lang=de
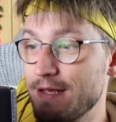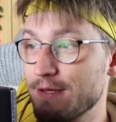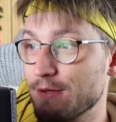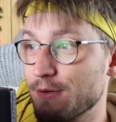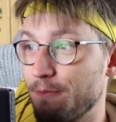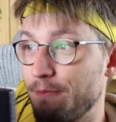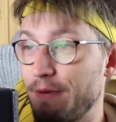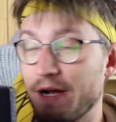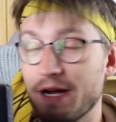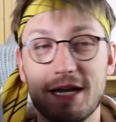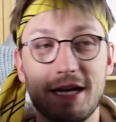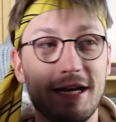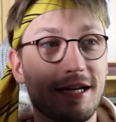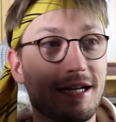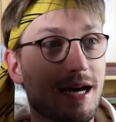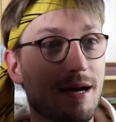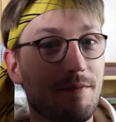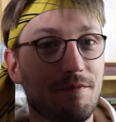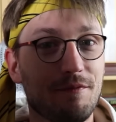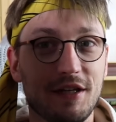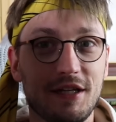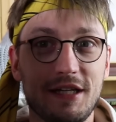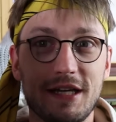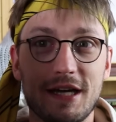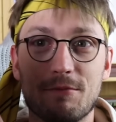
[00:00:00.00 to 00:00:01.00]
Also, Paket
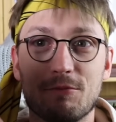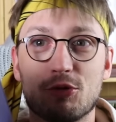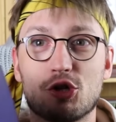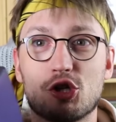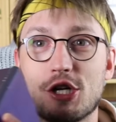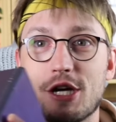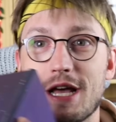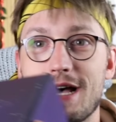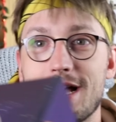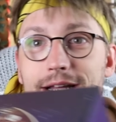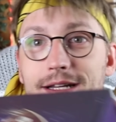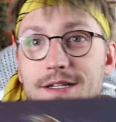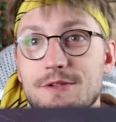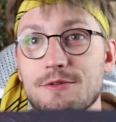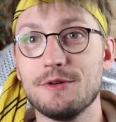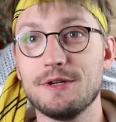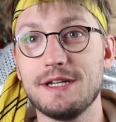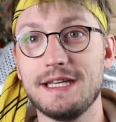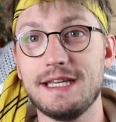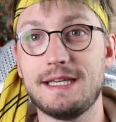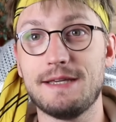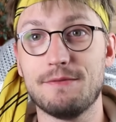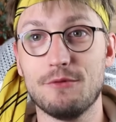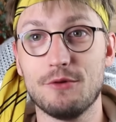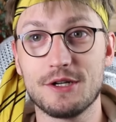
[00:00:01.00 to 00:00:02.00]
haben wir hier am Start
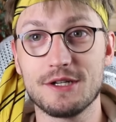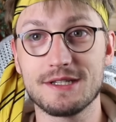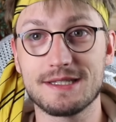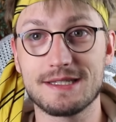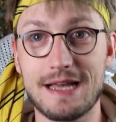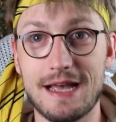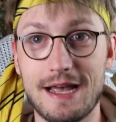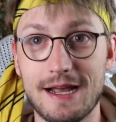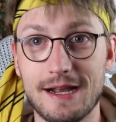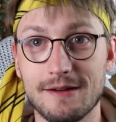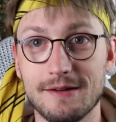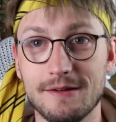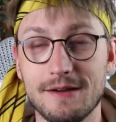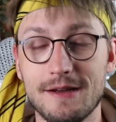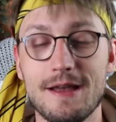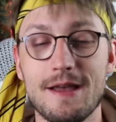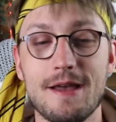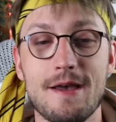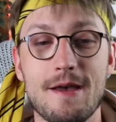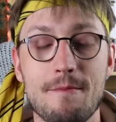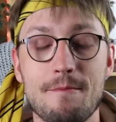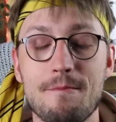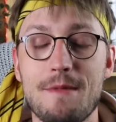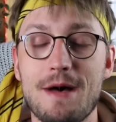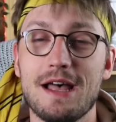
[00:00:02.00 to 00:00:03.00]
und ich würde sagen,
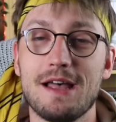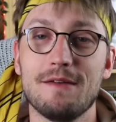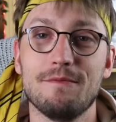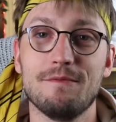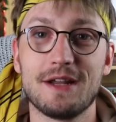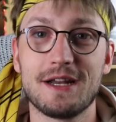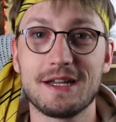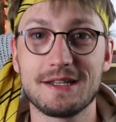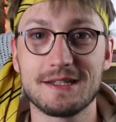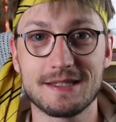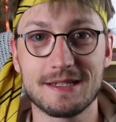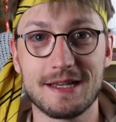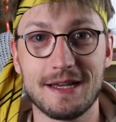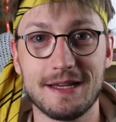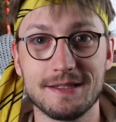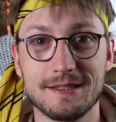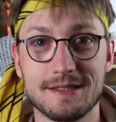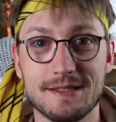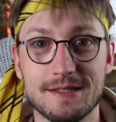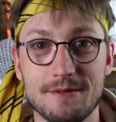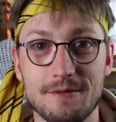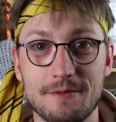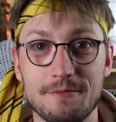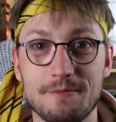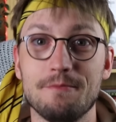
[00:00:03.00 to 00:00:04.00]
machen wir das
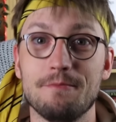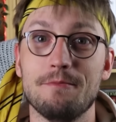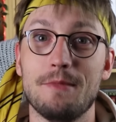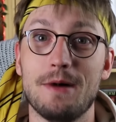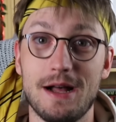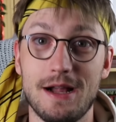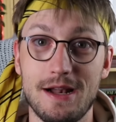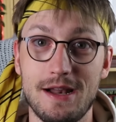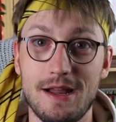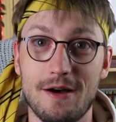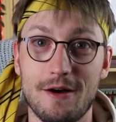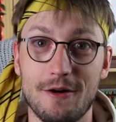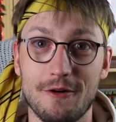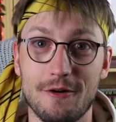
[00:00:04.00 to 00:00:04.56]
Ganze mal